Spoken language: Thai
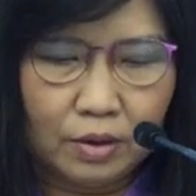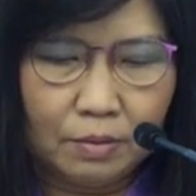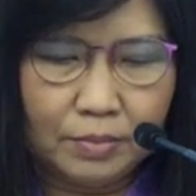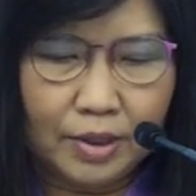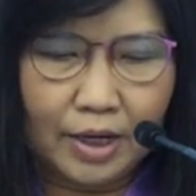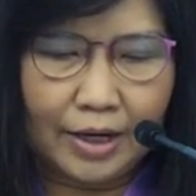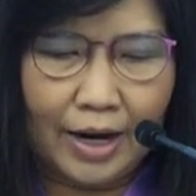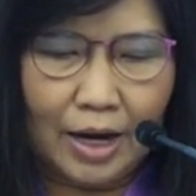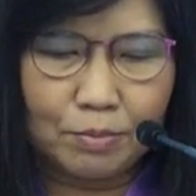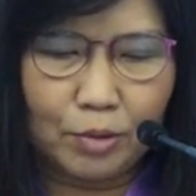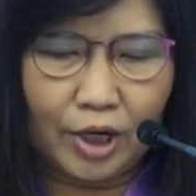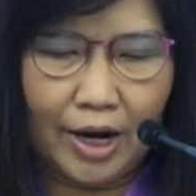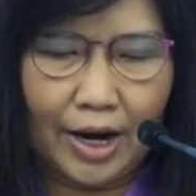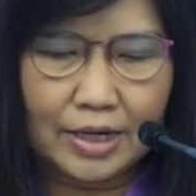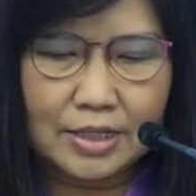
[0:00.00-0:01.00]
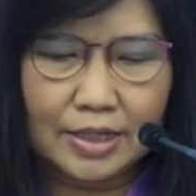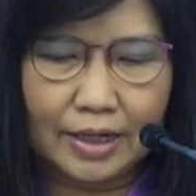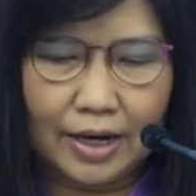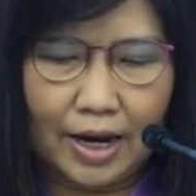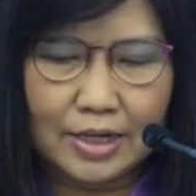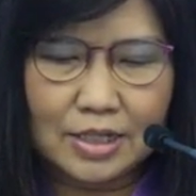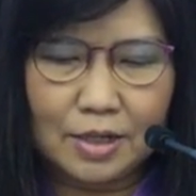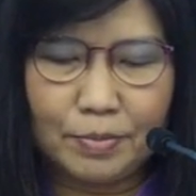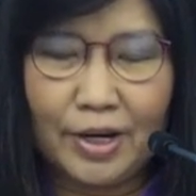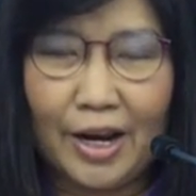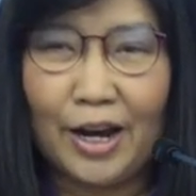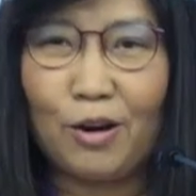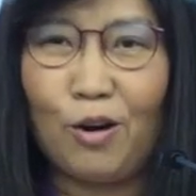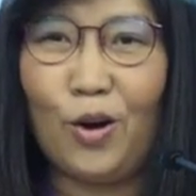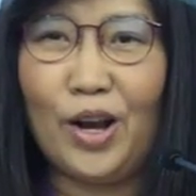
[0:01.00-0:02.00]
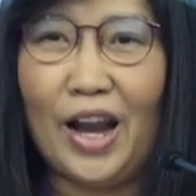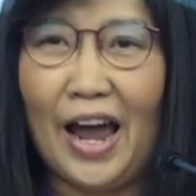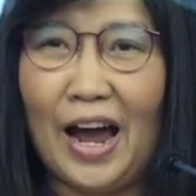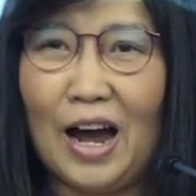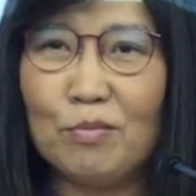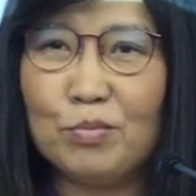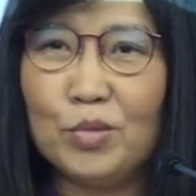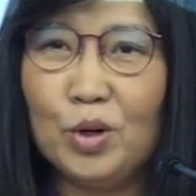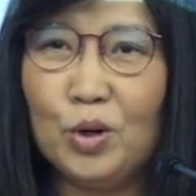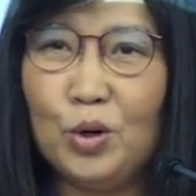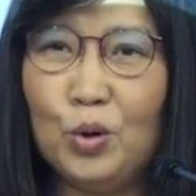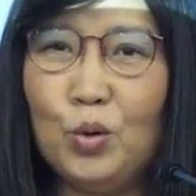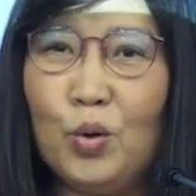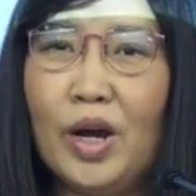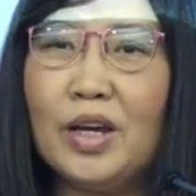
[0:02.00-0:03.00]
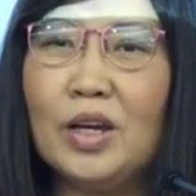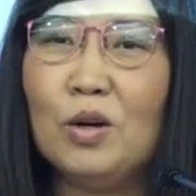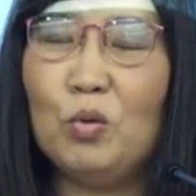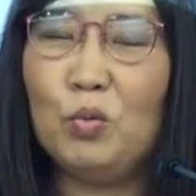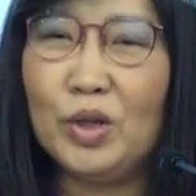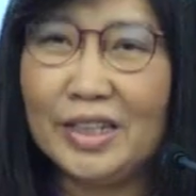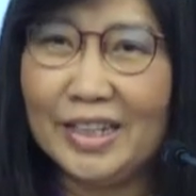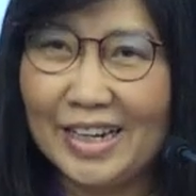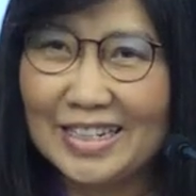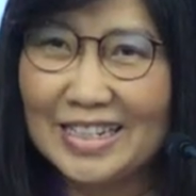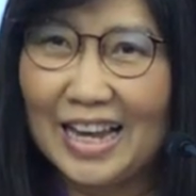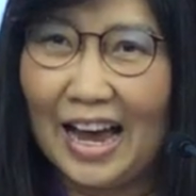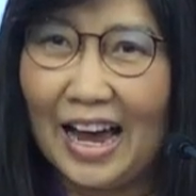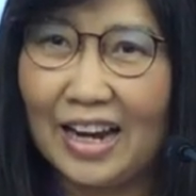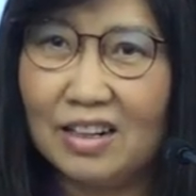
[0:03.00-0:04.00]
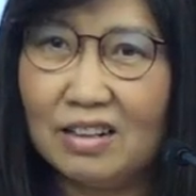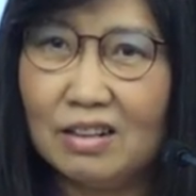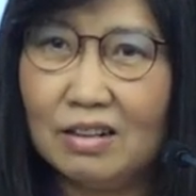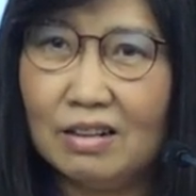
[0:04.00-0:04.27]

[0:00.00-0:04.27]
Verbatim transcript: เพื่อการบริหารจัดการทรัพยากรน้ำด้วยวิทยาศาสตร์